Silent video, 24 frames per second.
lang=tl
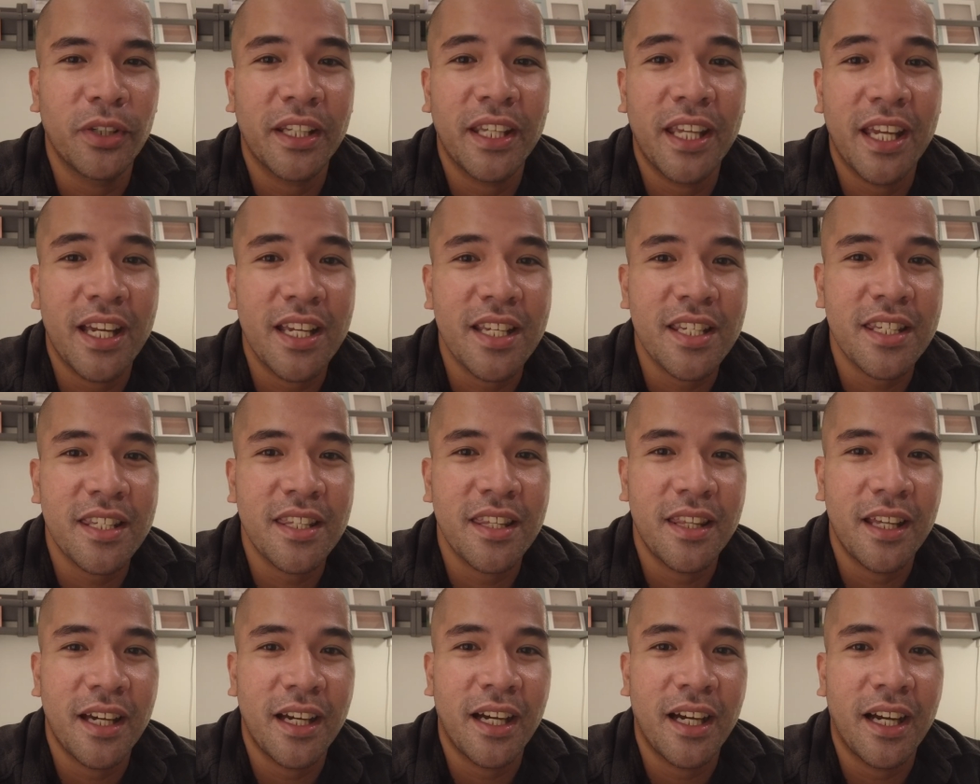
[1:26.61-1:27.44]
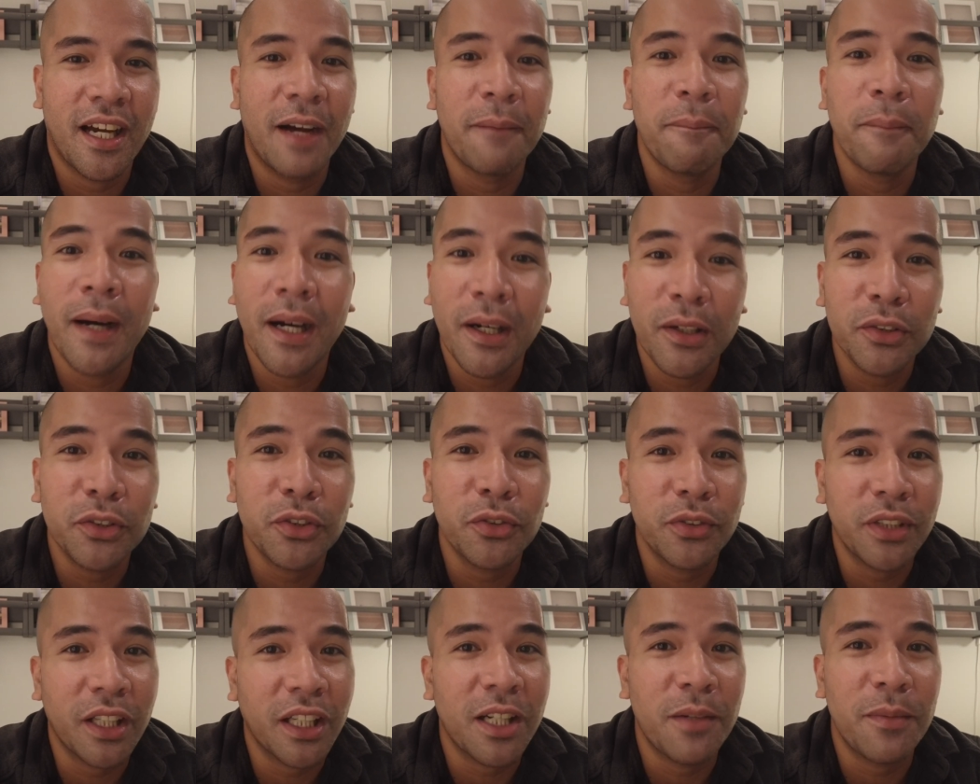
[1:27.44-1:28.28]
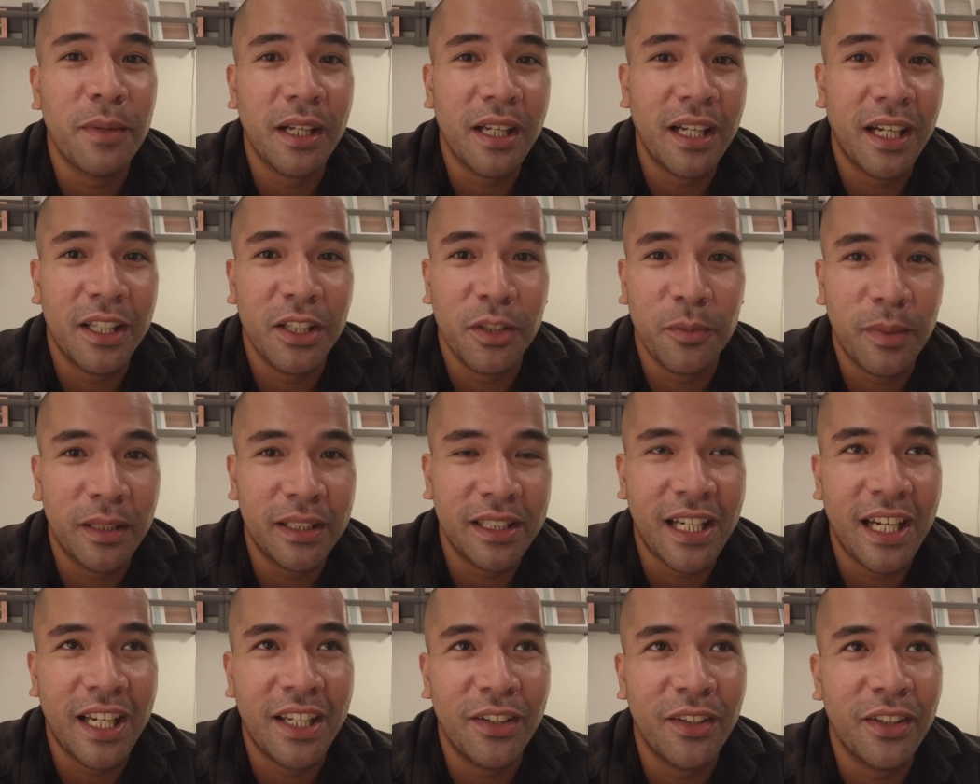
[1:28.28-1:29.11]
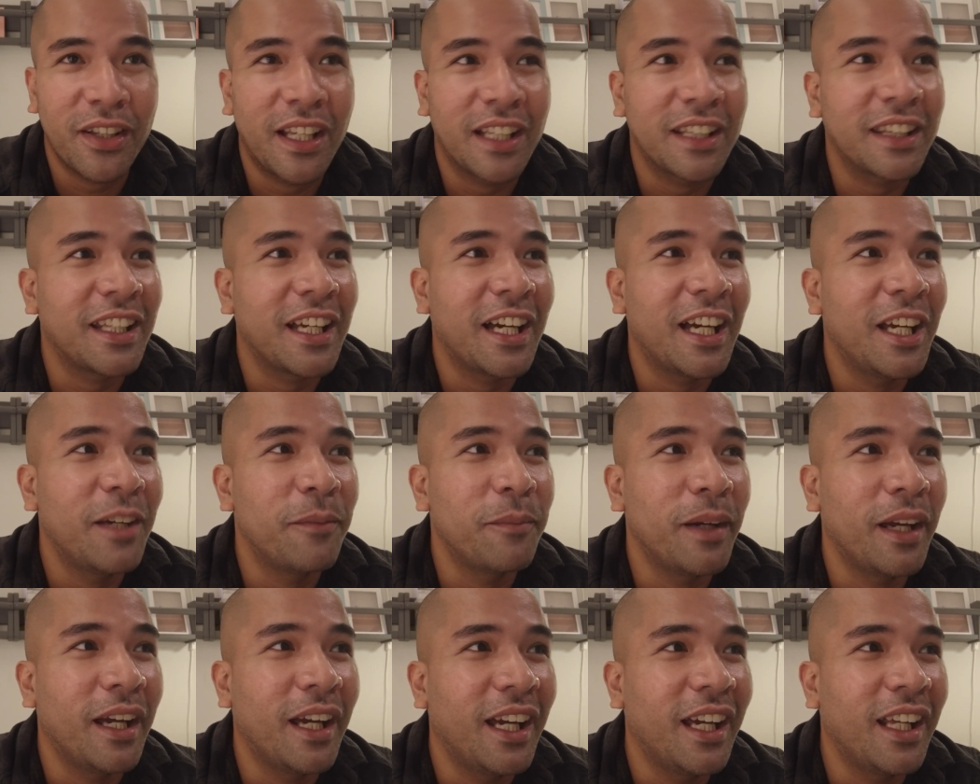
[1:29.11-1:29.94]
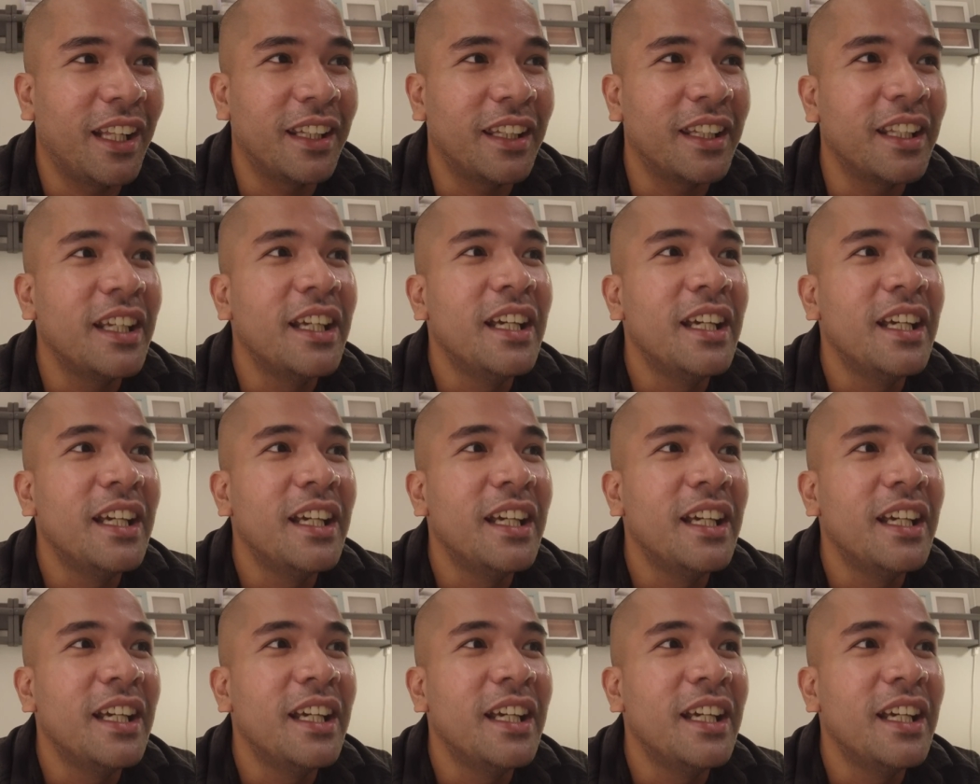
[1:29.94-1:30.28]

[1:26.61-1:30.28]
guess the amount kung nakamagkano ba tayo that time and